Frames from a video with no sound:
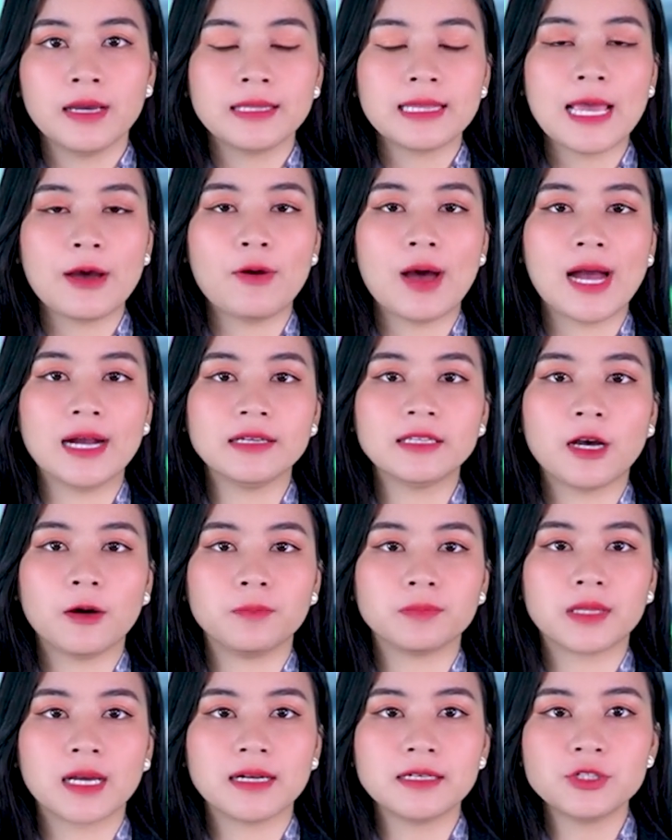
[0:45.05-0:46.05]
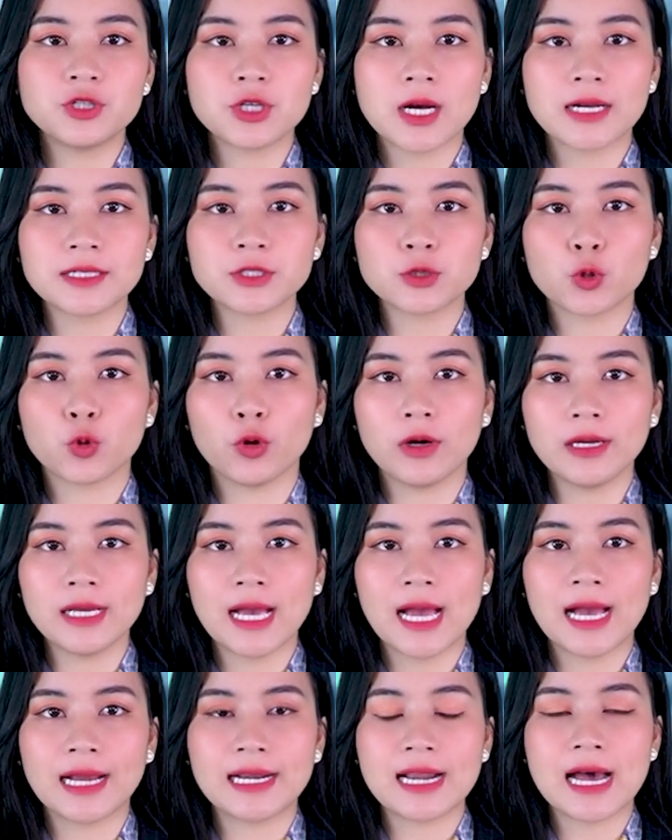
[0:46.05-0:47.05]
Theo hãng thông tấn TASS của
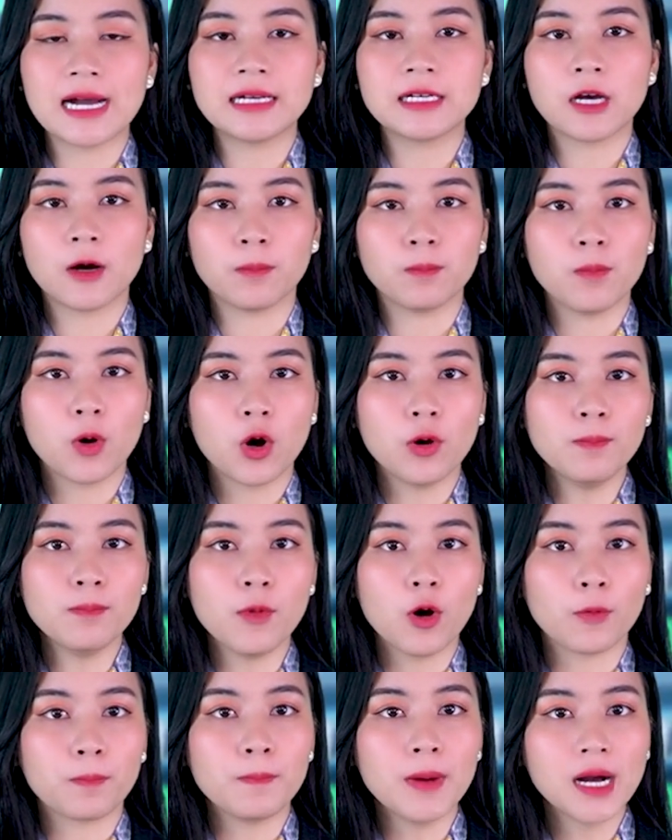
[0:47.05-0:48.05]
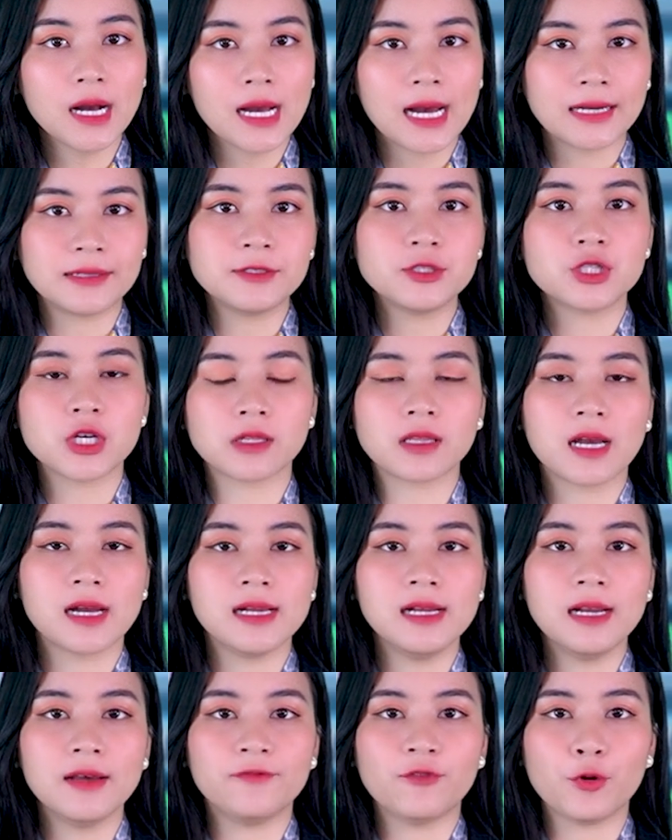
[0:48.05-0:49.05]
Nga đã công bố một bức ảnh cho
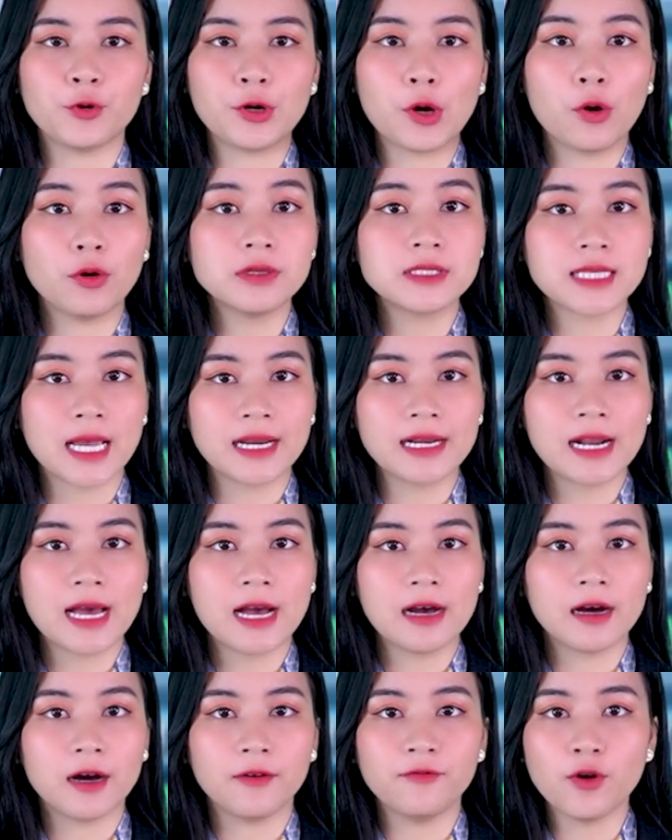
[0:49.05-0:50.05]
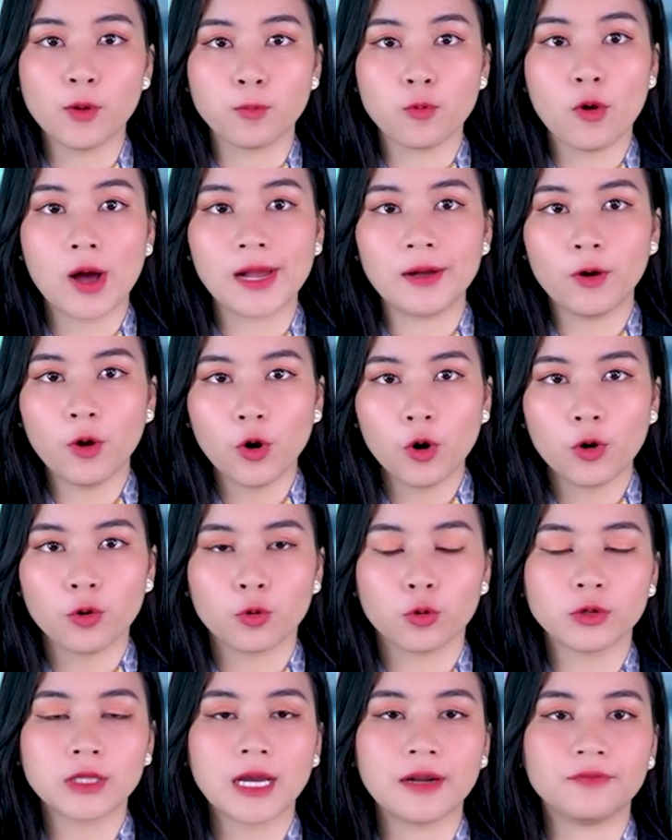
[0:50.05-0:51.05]
thấy là vụ nổ xảy ra ở vùng ngoại ô
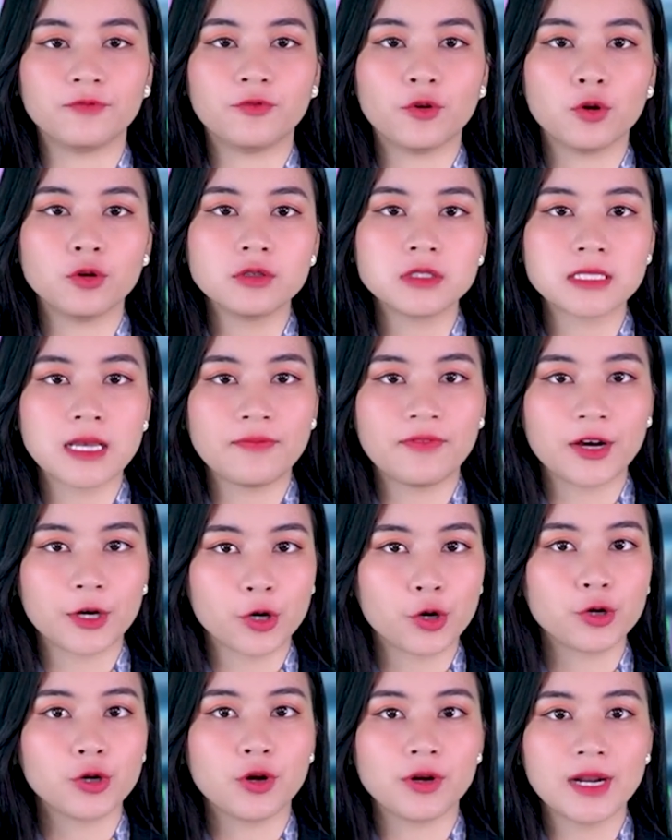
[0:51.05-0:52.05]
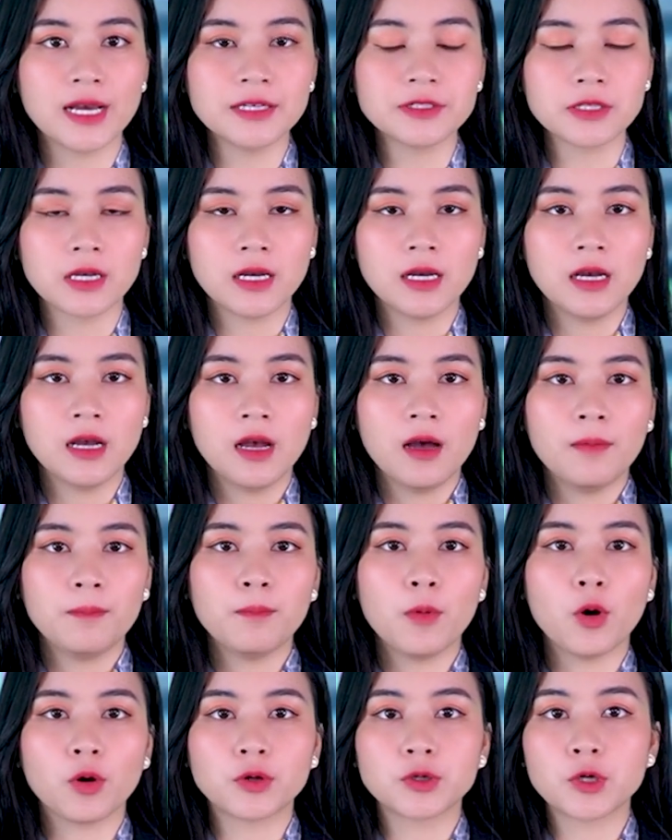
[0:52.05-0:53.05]
của thành phố Severodonetsk.
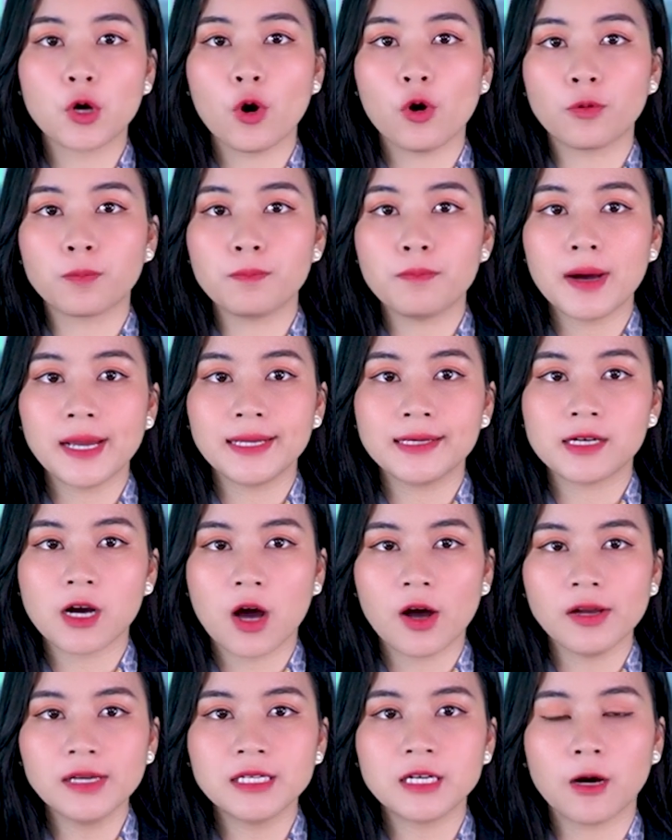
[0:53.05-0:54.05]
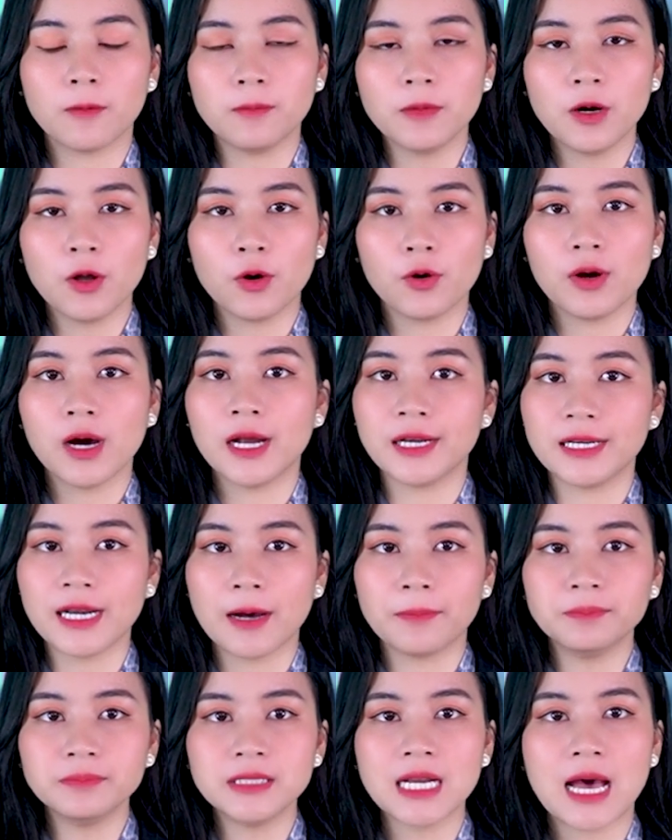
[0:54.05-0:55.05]
Một cột mây khói khổng lồ hình
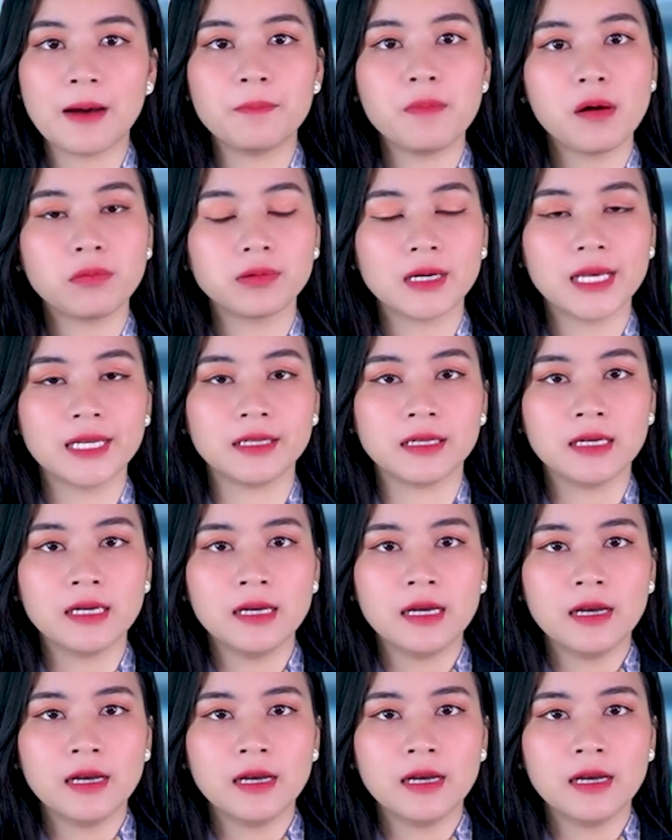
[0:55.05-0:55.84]
nấm đã bốc lên,